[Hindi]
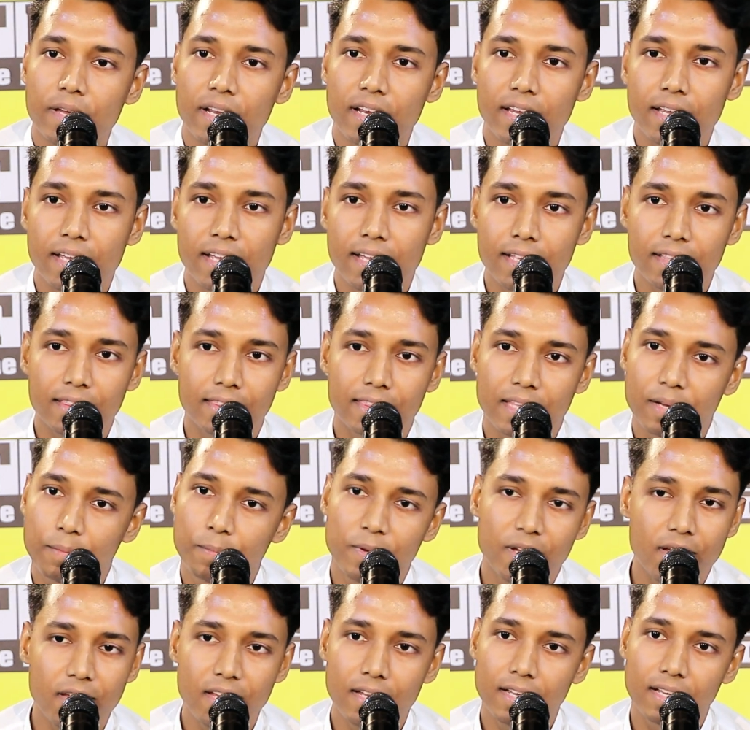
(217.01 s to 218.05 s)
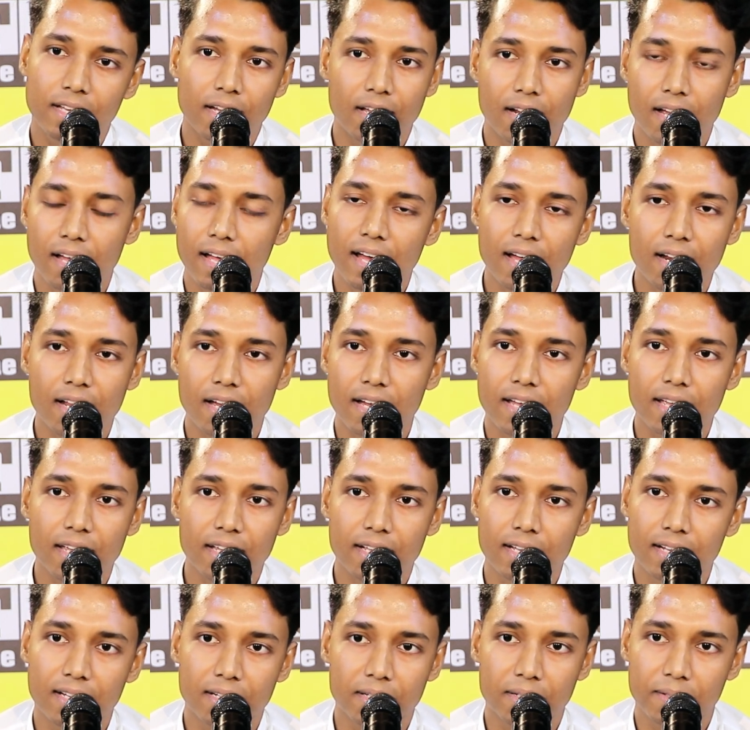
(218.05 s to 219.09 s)
मेरे तभी करार
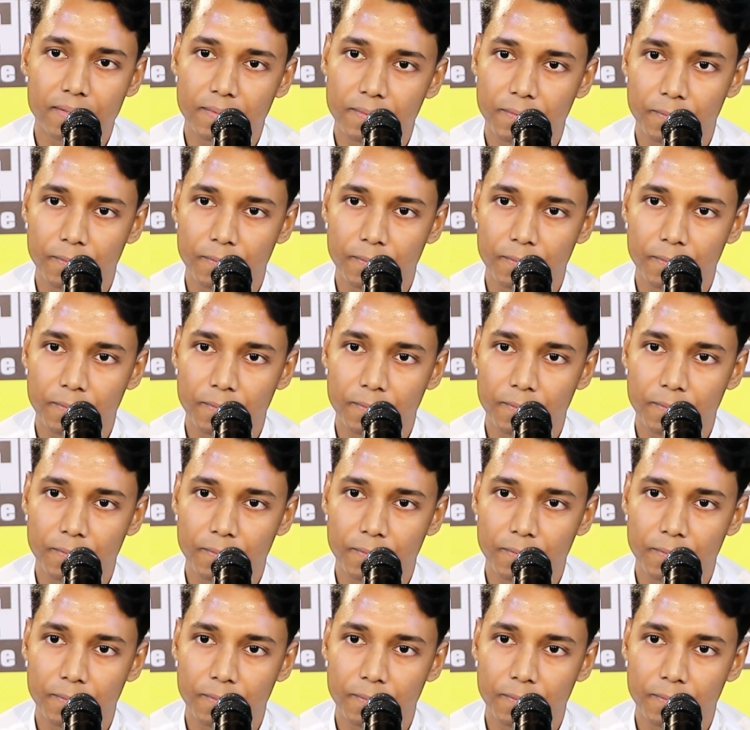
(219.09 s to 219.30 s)
आएगा